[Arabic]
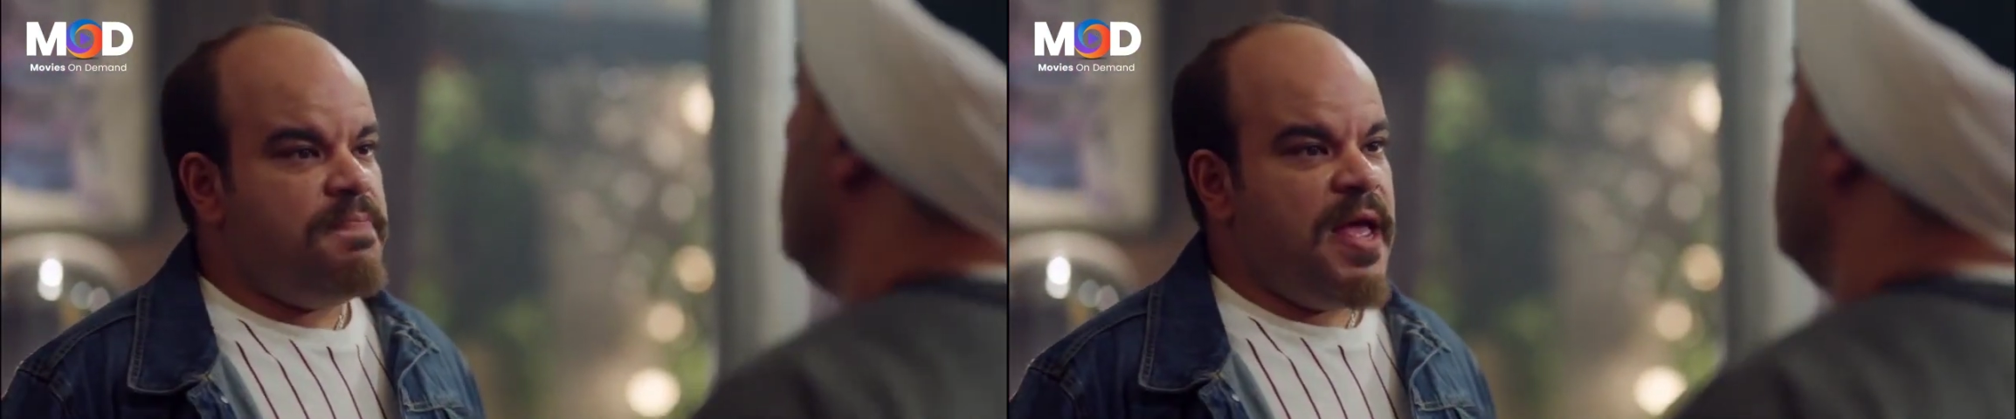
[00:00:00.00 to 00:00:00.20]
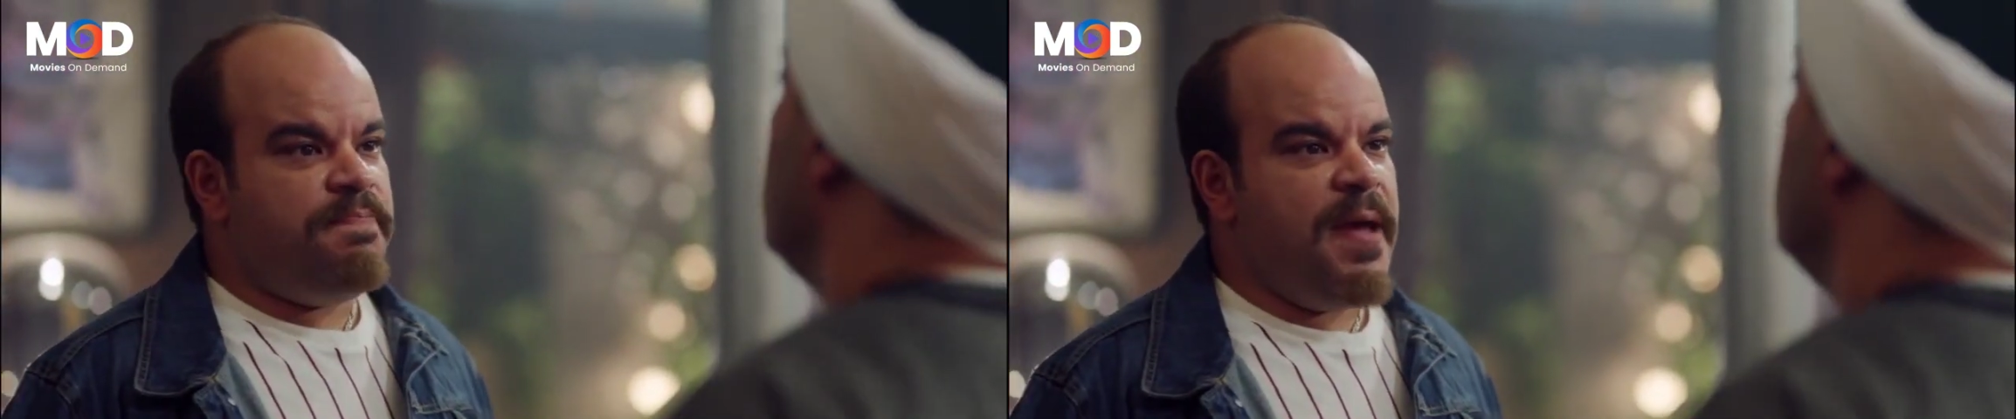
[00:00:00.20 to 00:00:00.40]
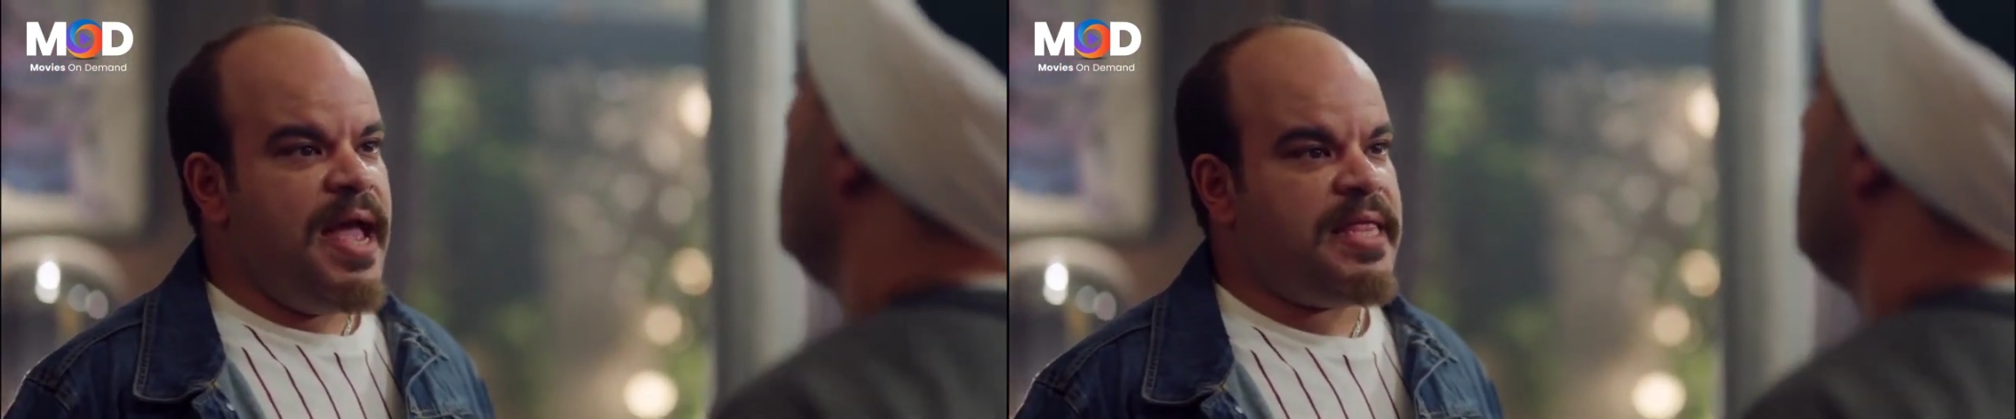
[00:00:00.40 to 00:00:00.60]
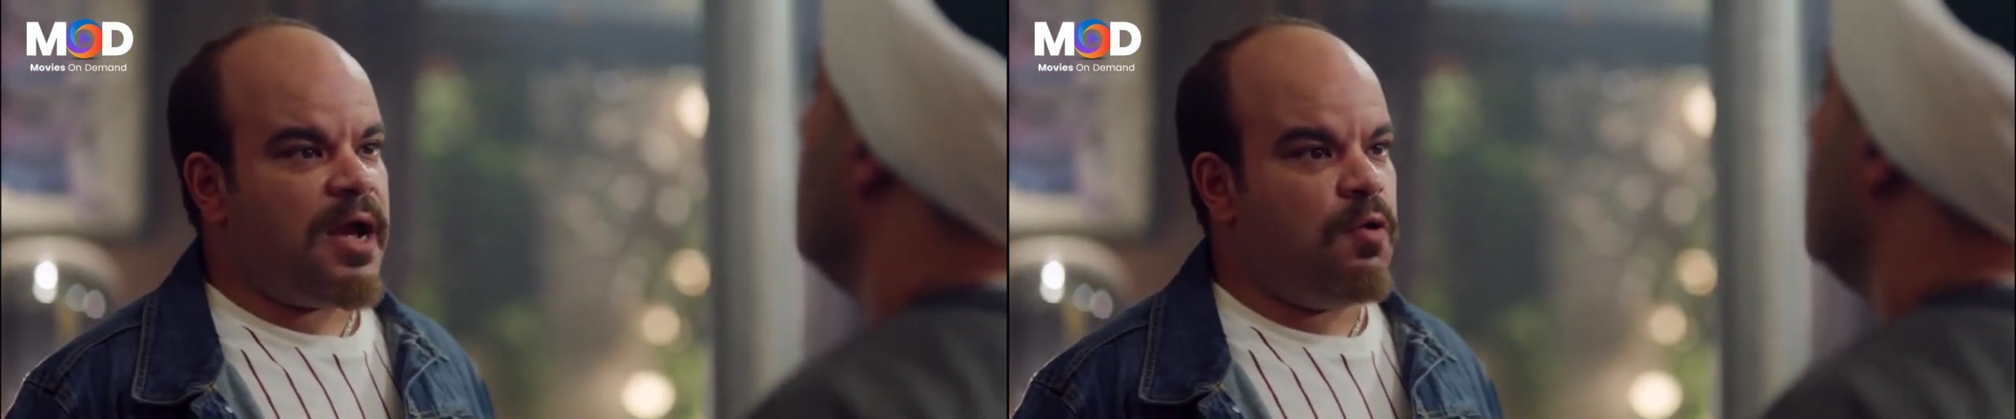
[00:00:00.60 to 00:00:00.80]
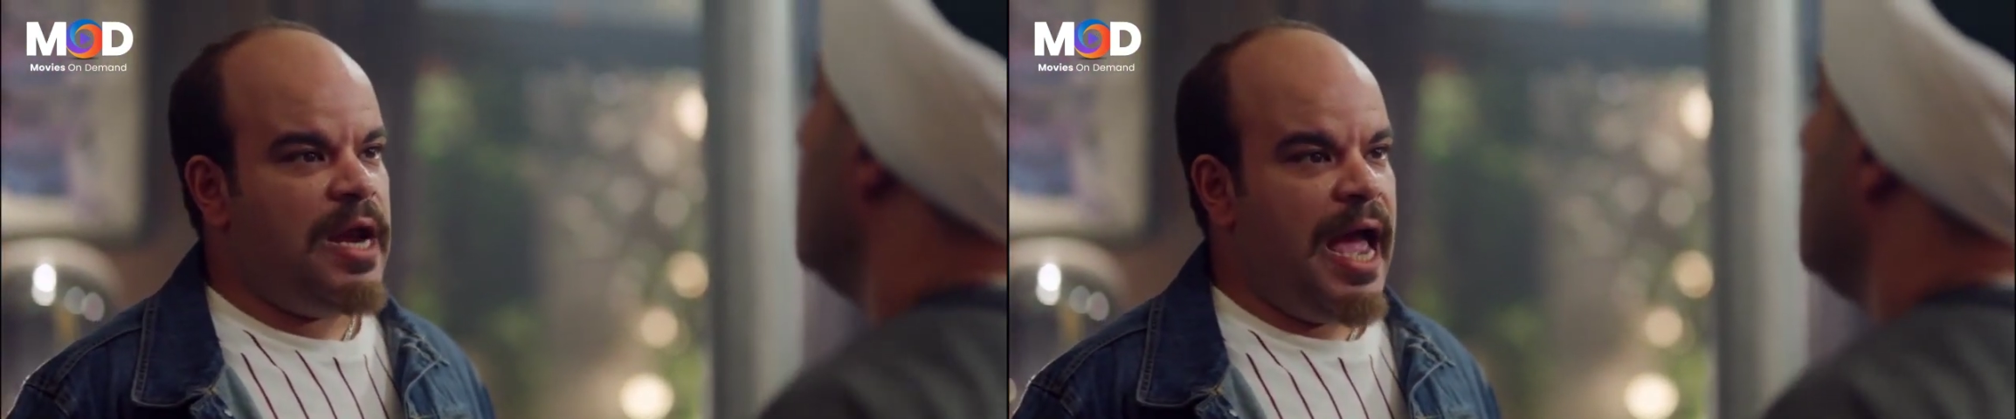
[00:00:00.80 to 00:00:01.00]
البيت
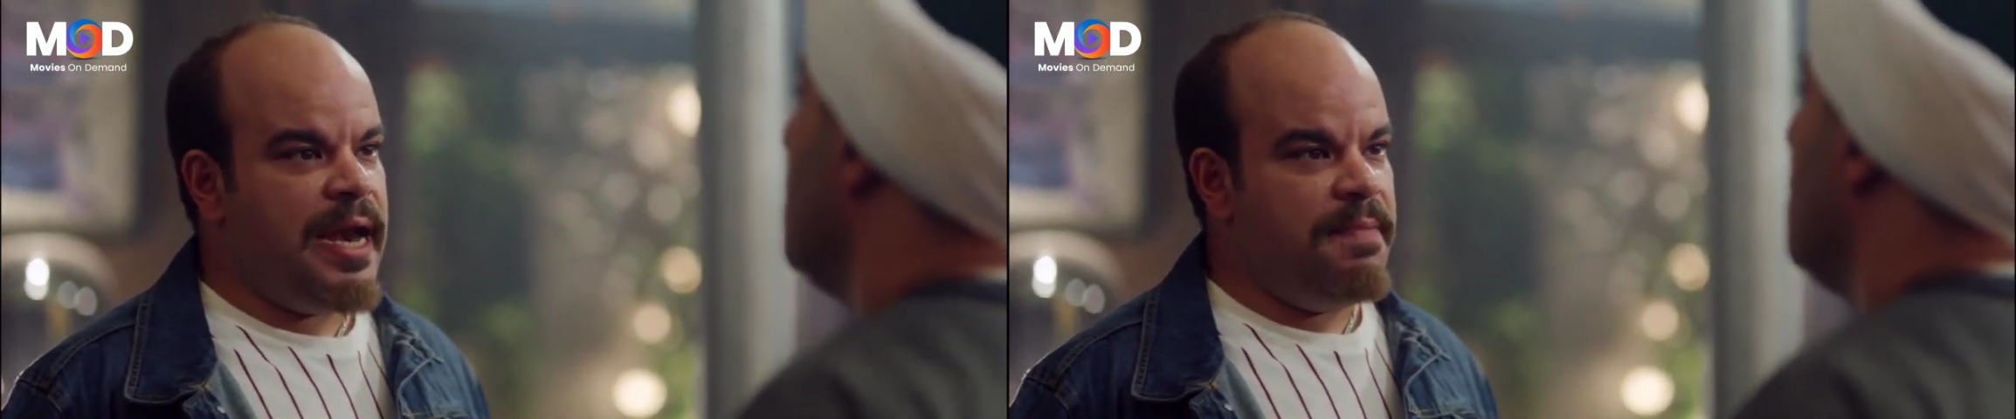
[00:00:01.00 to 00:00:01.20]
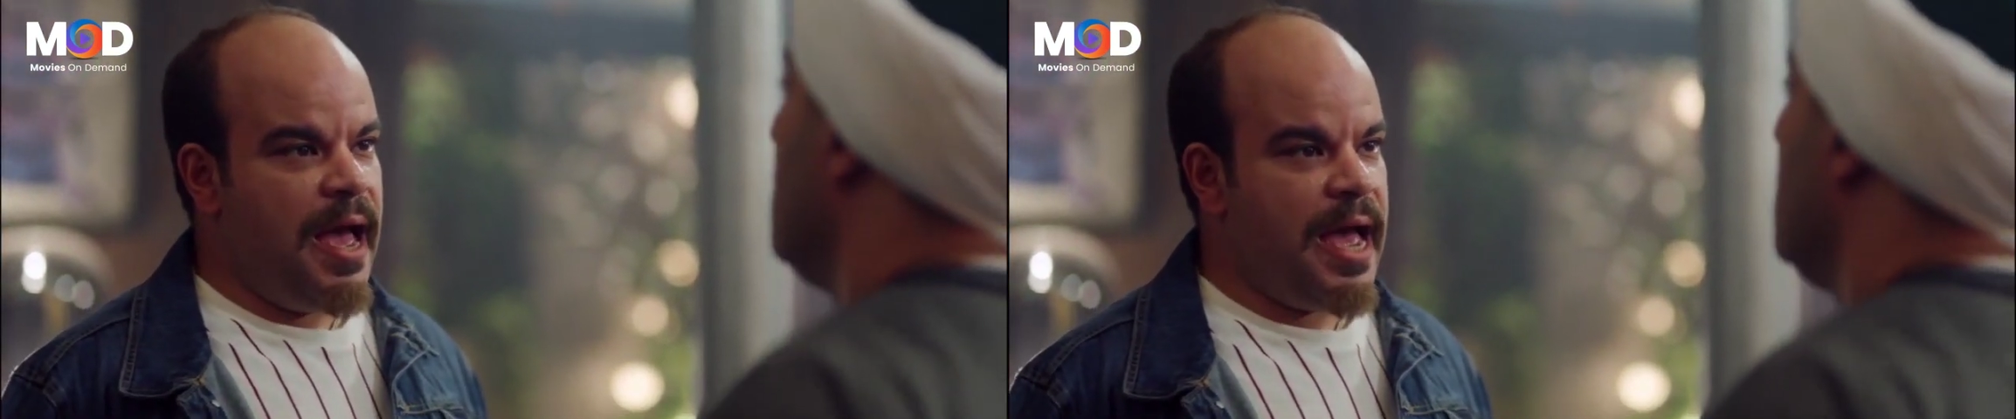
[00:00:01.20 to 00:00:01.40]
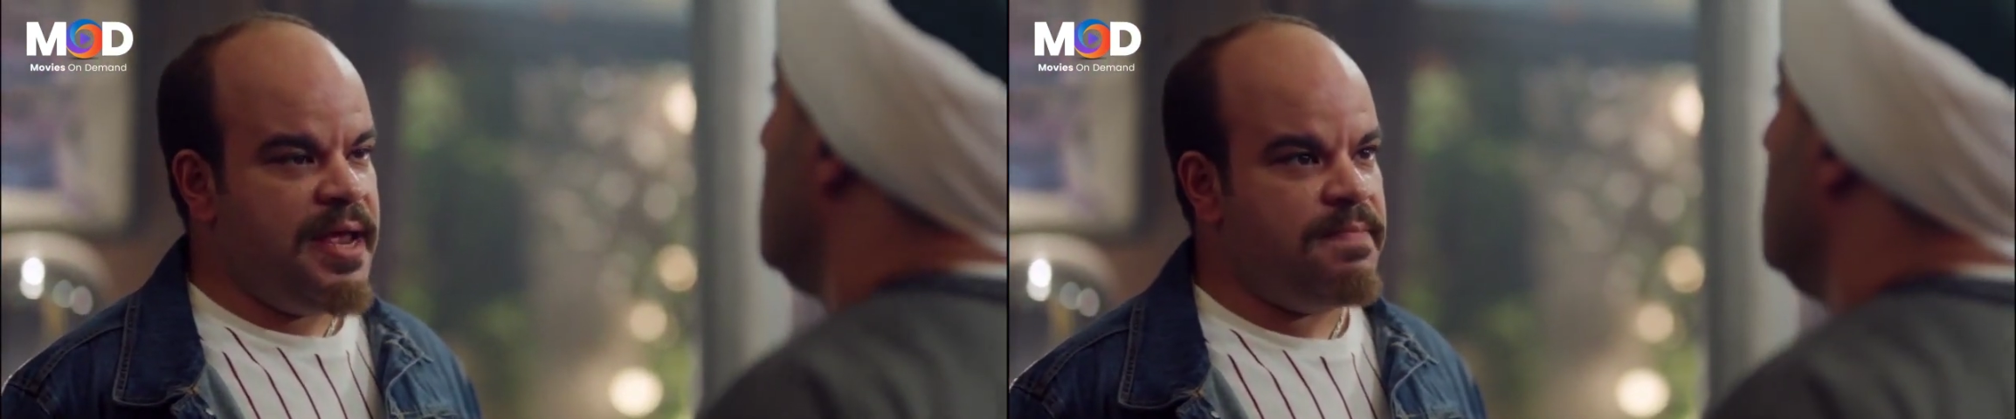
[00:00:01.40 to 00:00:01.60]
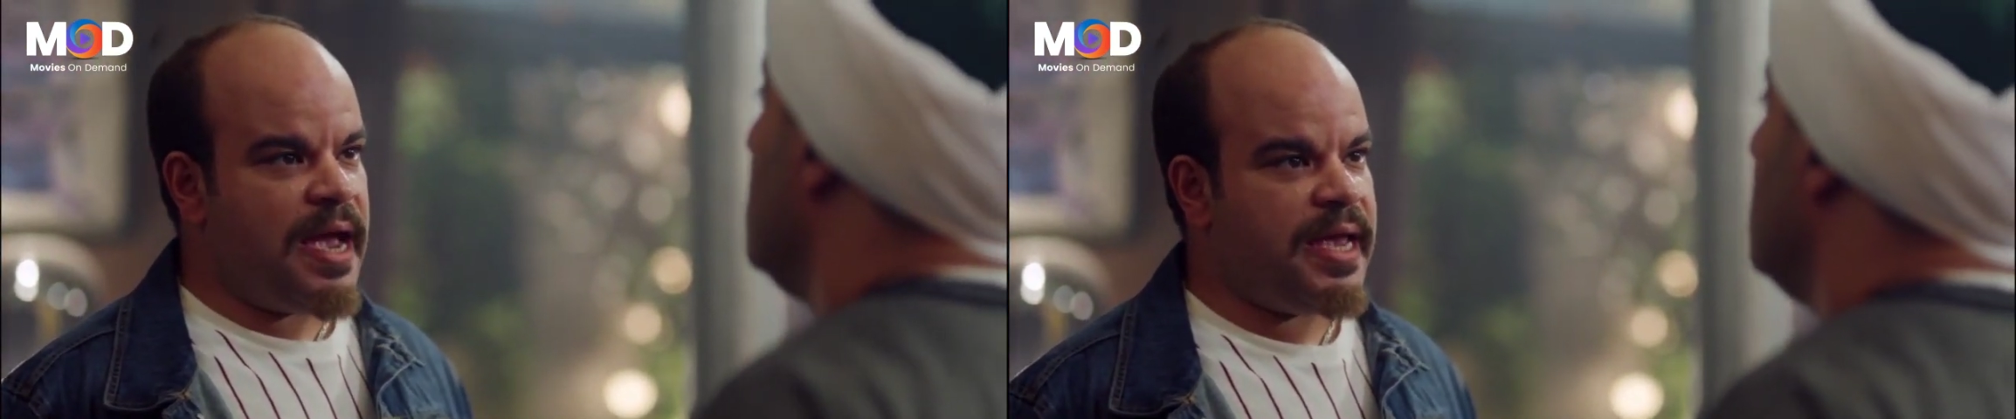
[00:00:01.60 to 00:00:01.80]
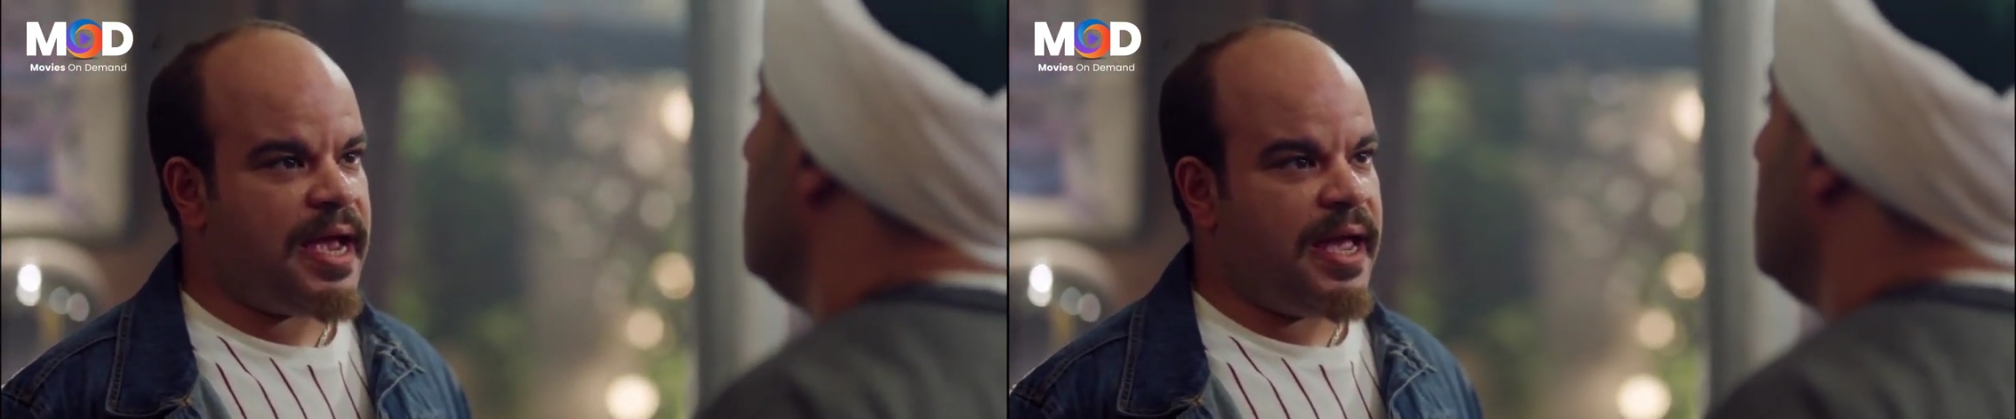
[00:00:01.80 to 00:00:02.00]
بيتك والحريم
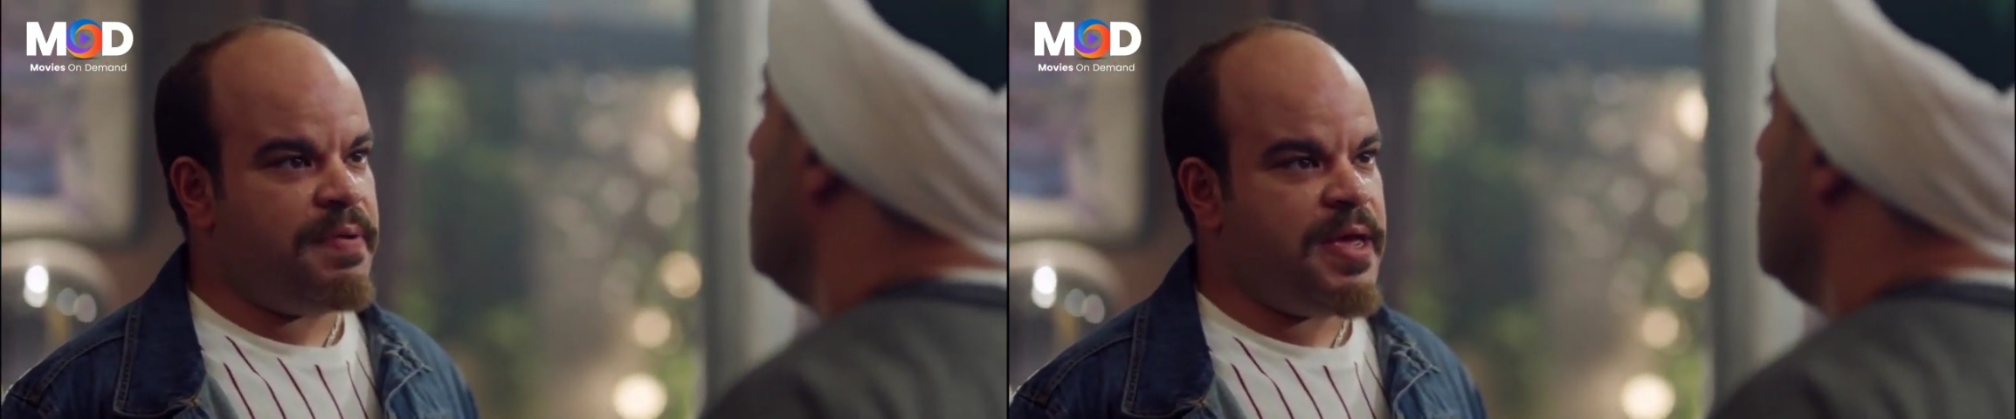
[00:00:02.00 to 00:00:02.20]
حريمك يا